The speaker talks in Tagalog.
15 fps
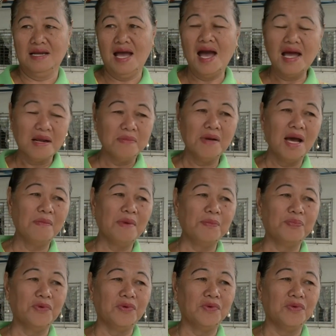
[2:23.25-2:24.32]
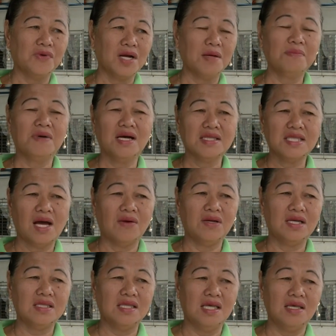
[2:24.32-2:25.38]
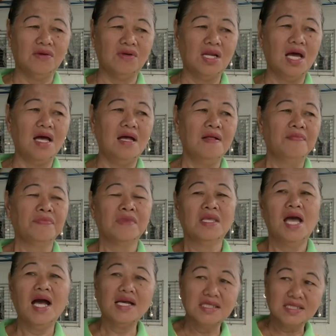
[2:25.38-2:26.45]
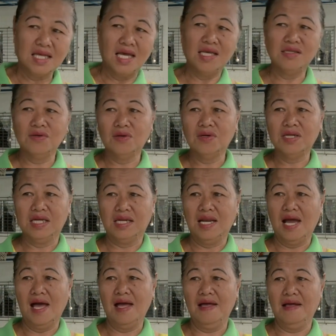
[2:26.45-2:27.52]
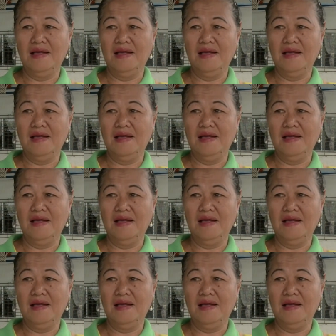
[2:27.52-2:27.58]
Aram naman po kang mga tao digdiyo na ang schedule ninda.